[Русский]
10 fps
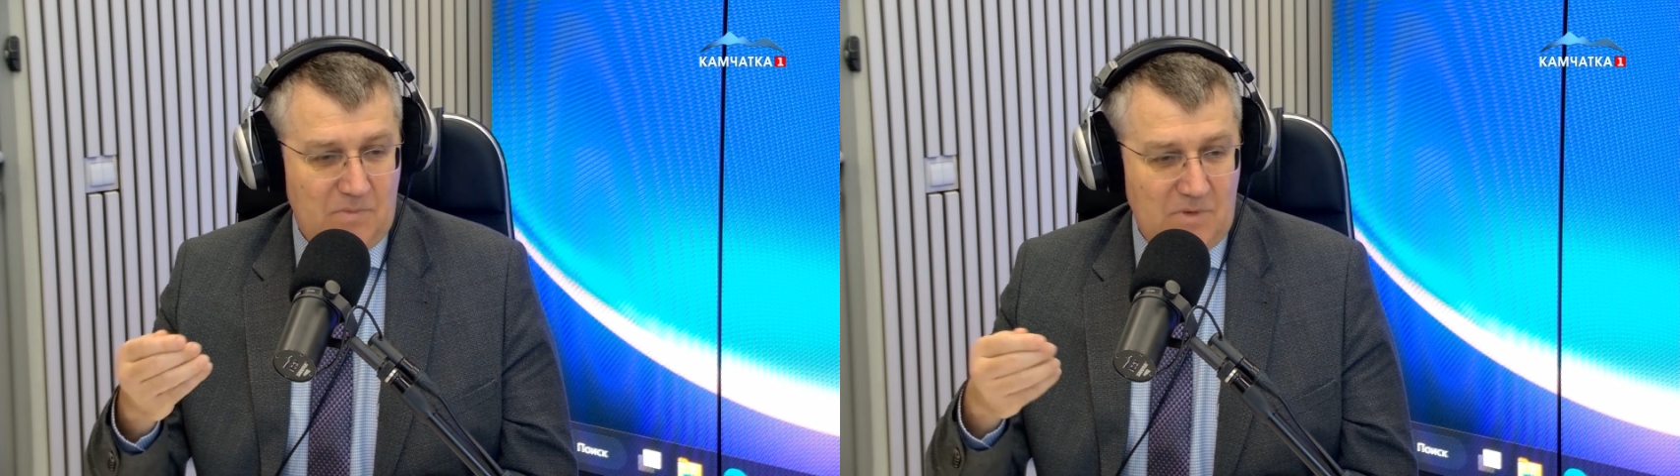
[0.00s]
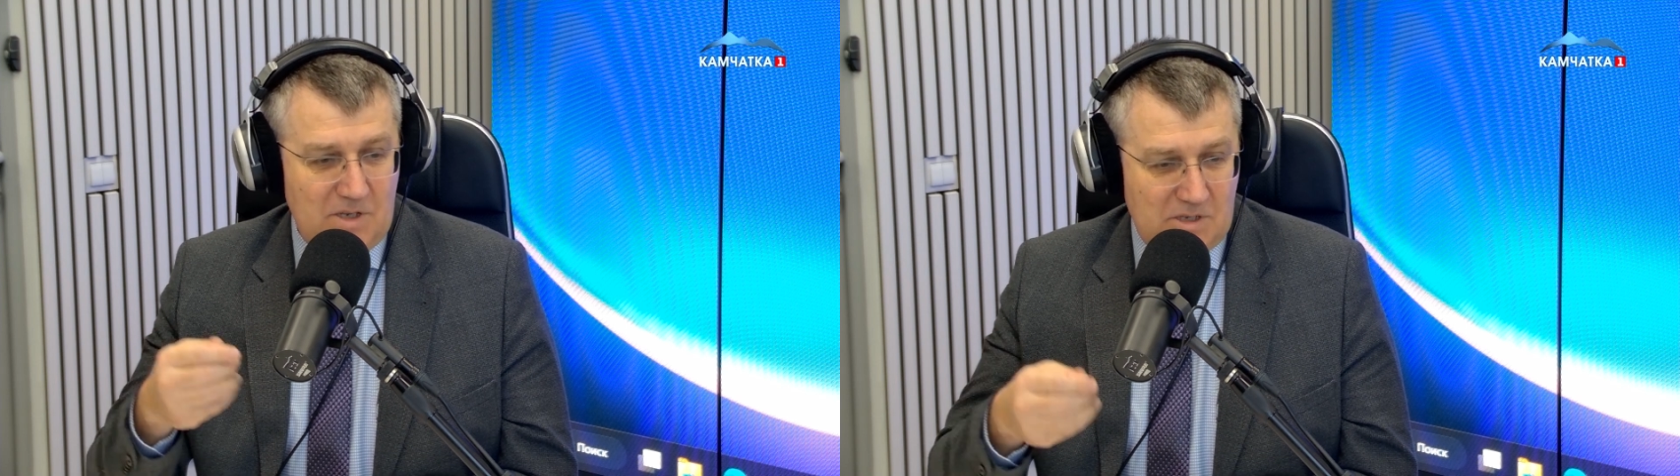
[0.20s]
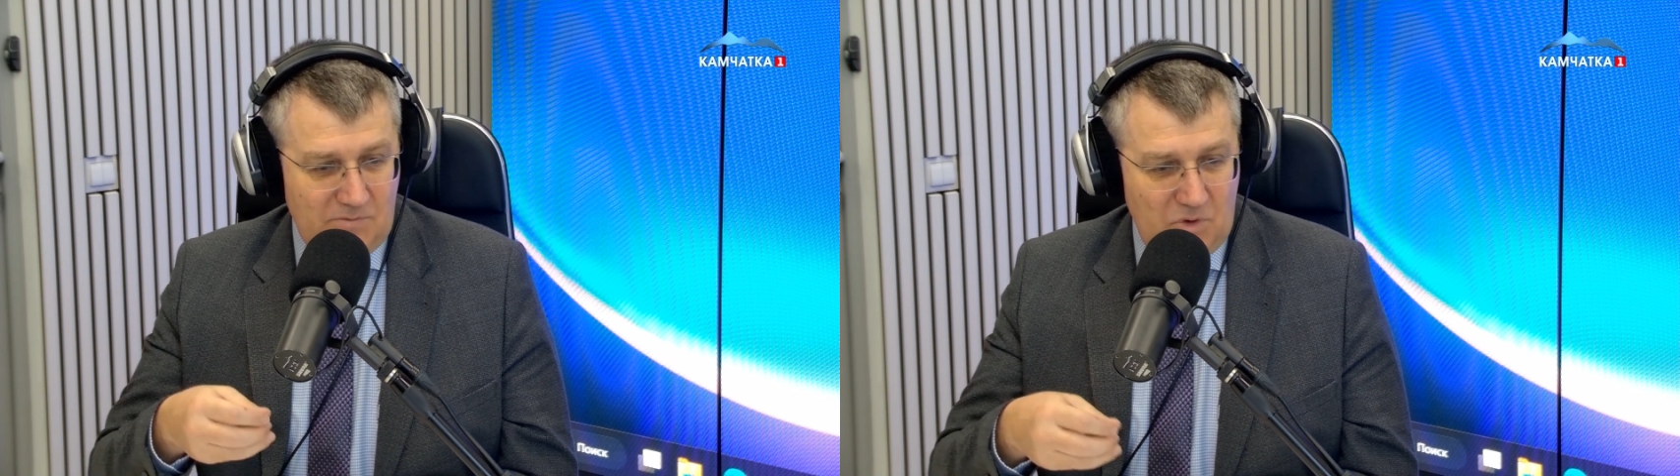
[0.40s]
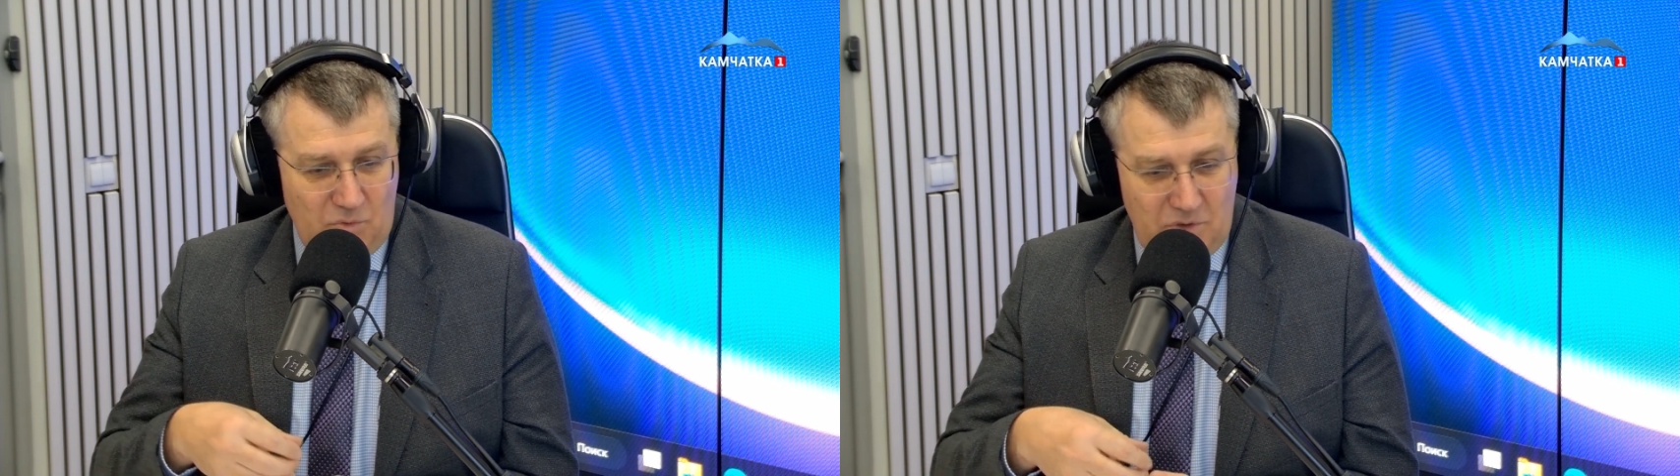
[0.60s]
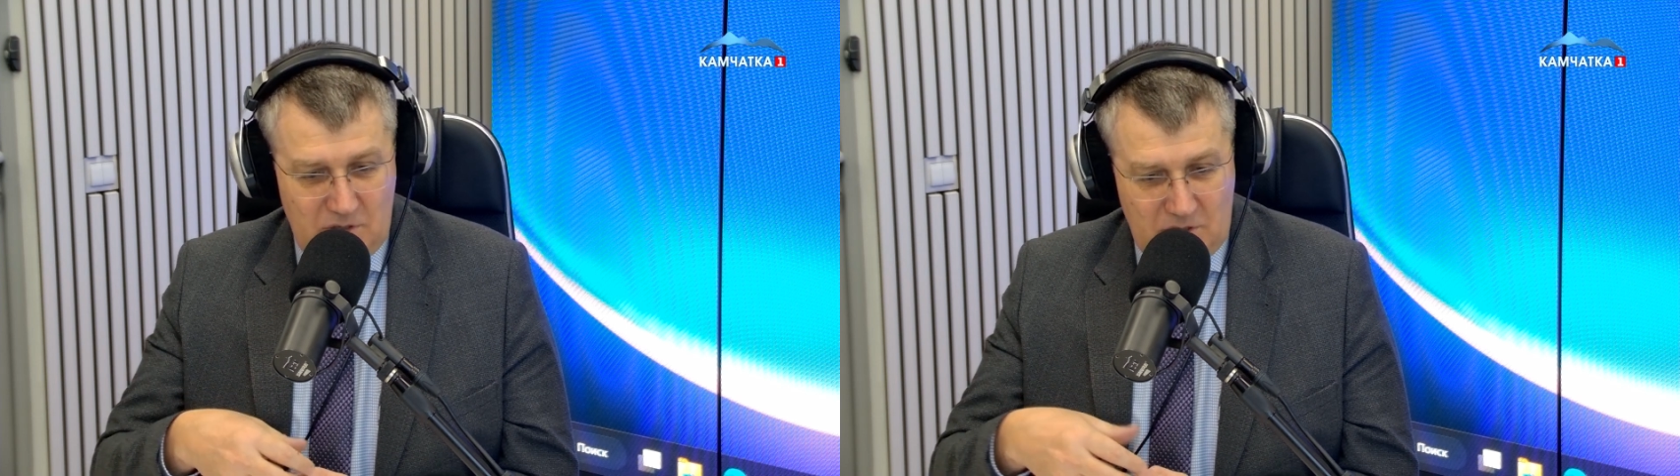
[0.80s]
Если вы
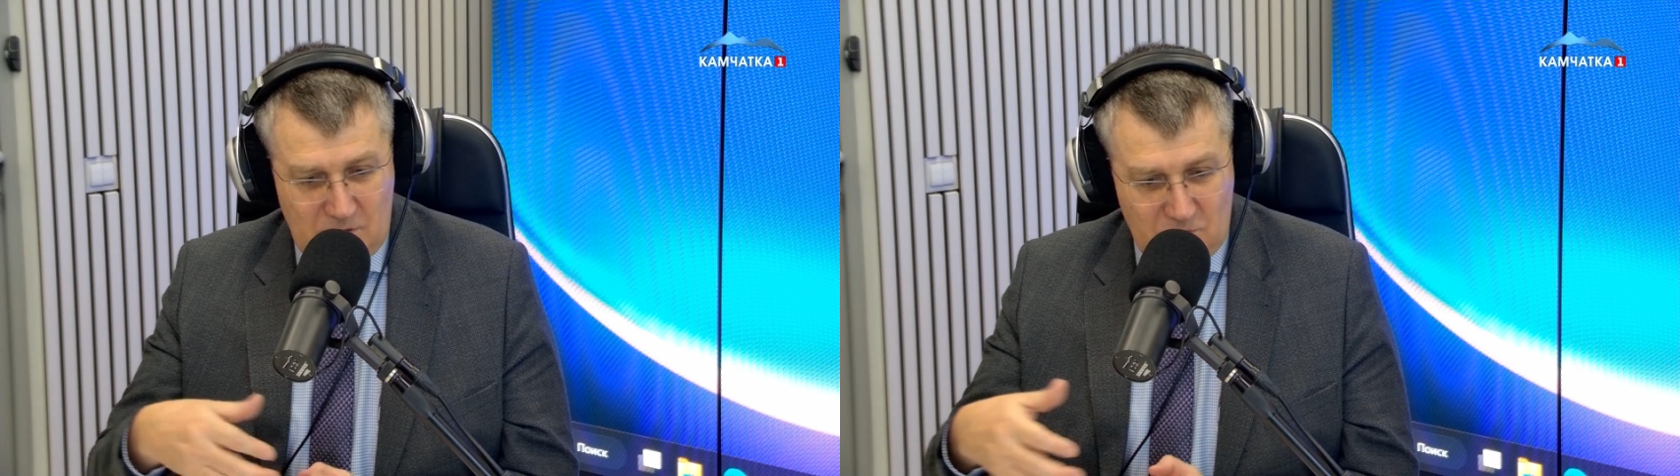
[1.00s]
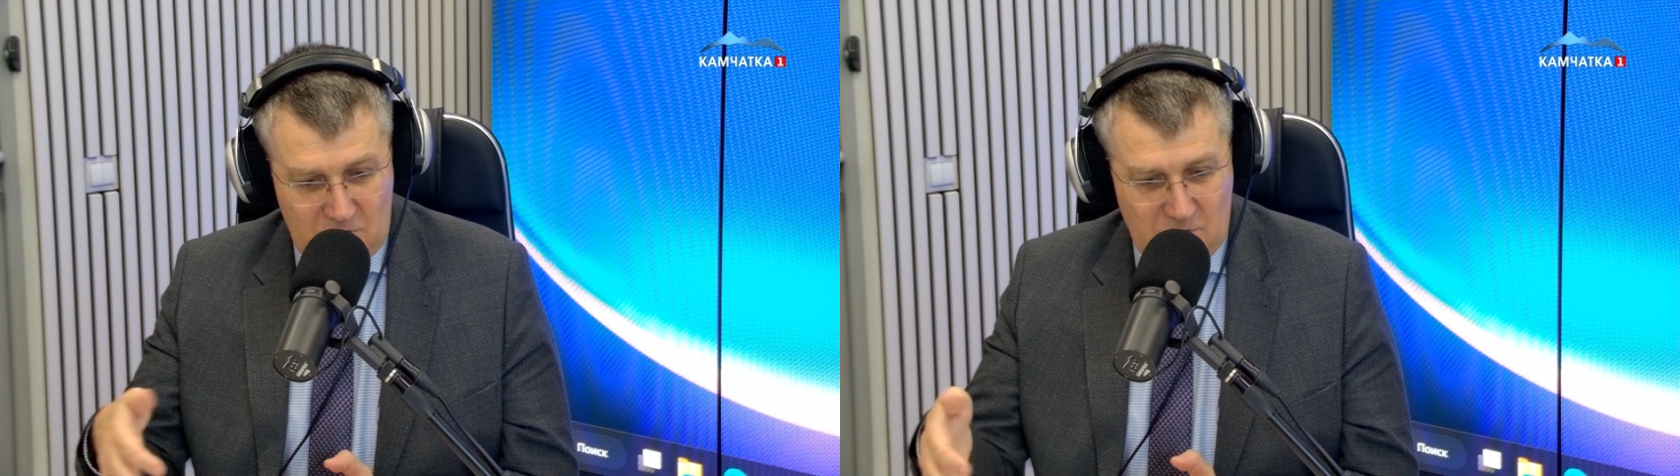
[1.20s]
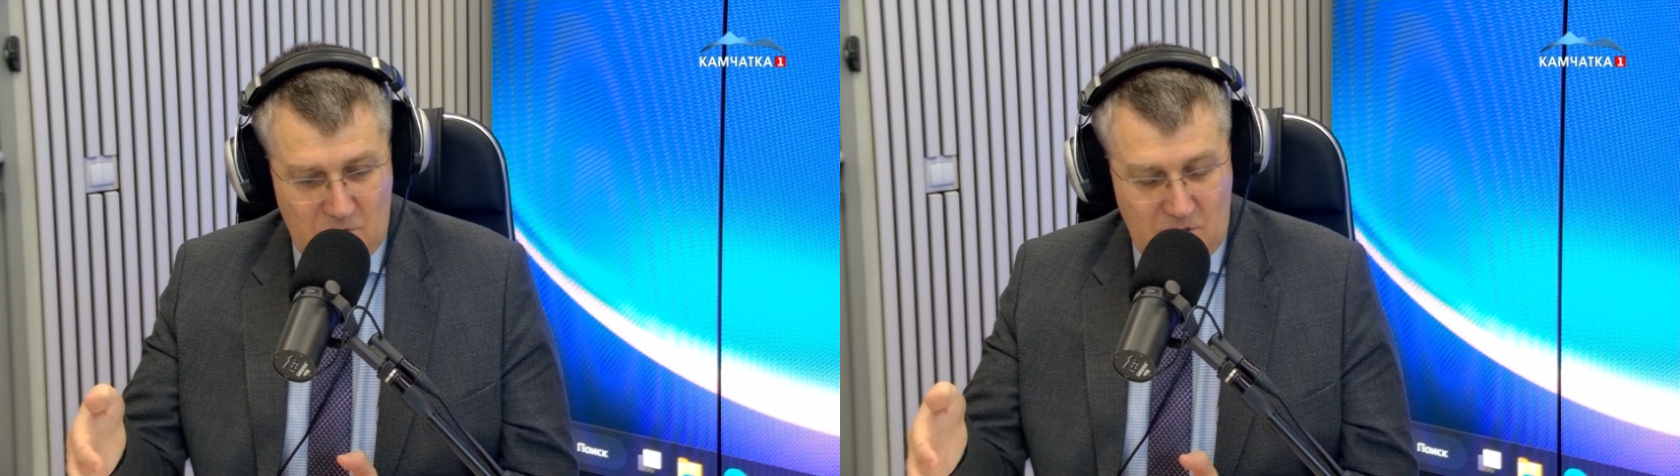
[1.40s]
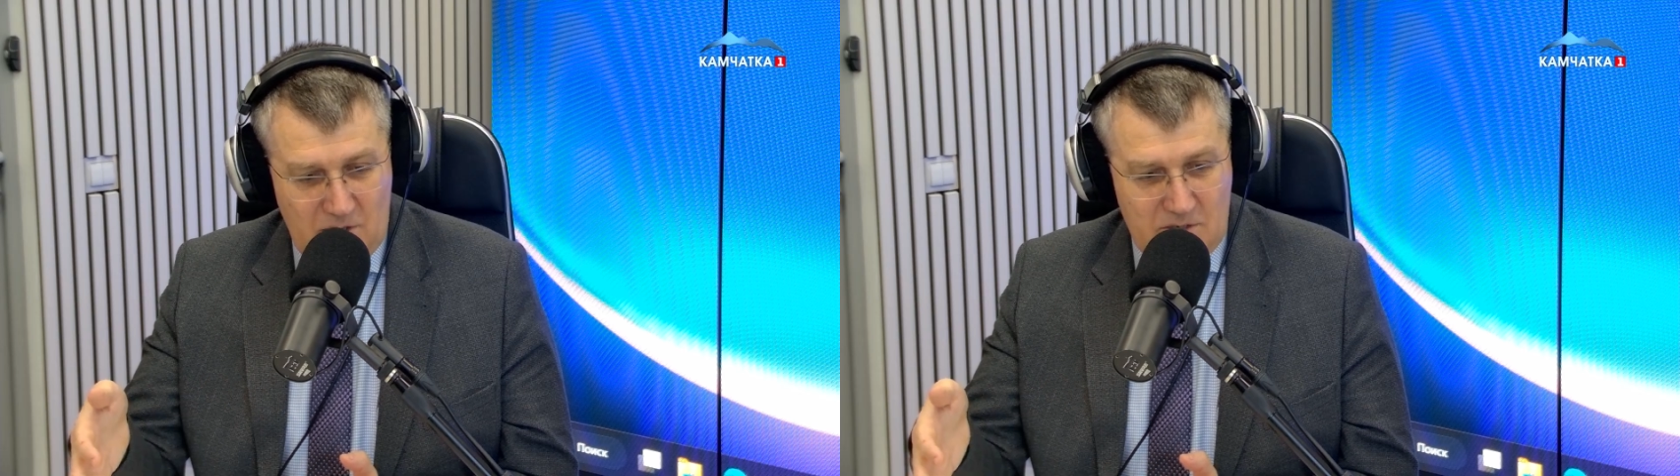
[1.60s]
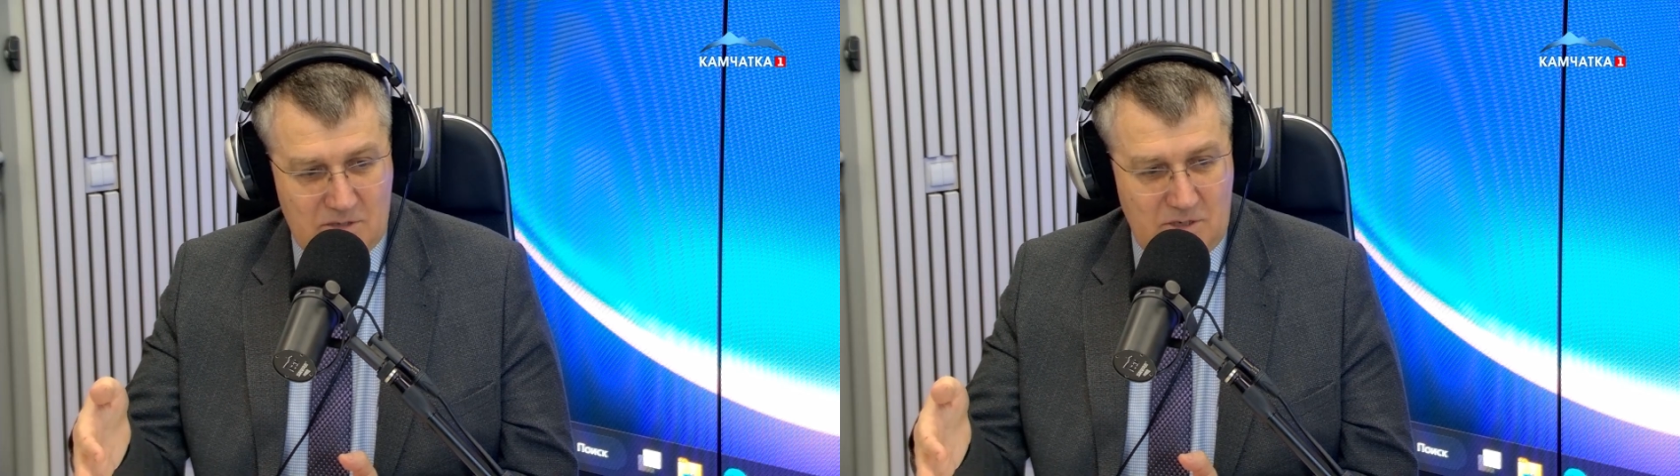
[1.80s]
увидите вот эту
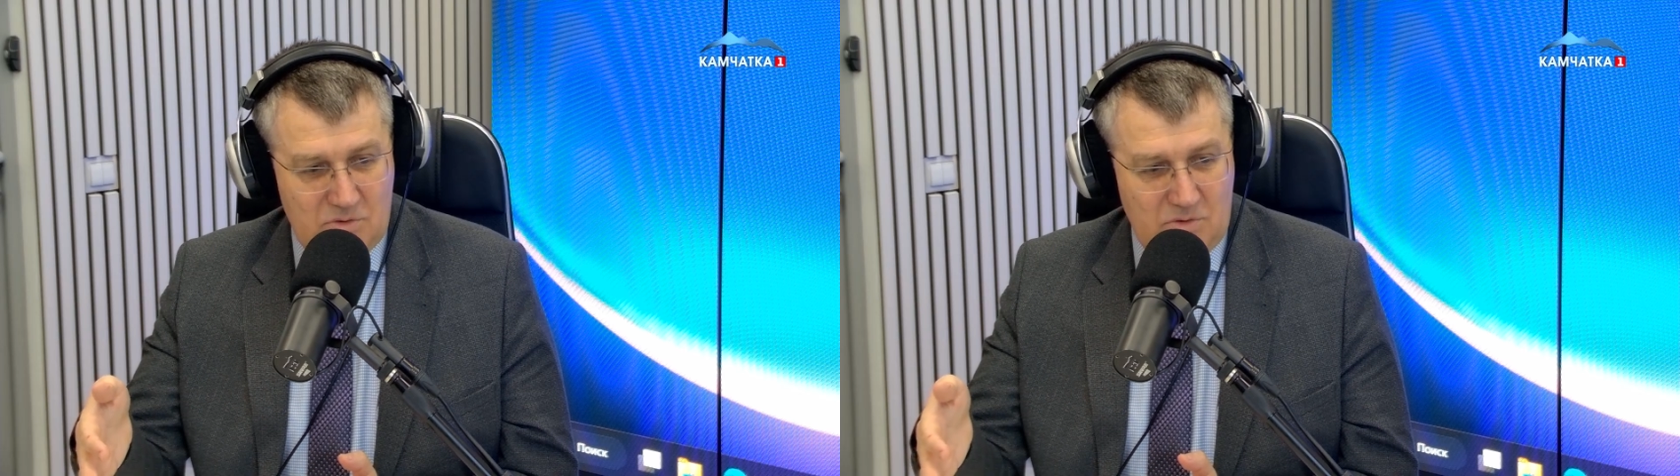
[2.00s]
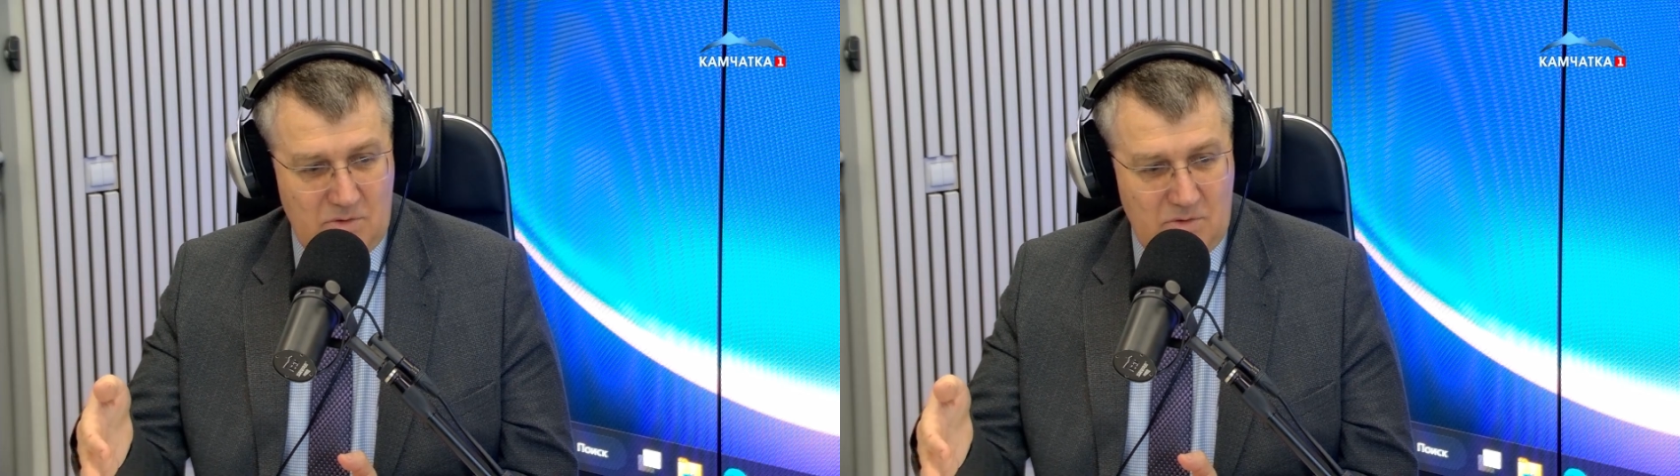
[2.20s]
организацию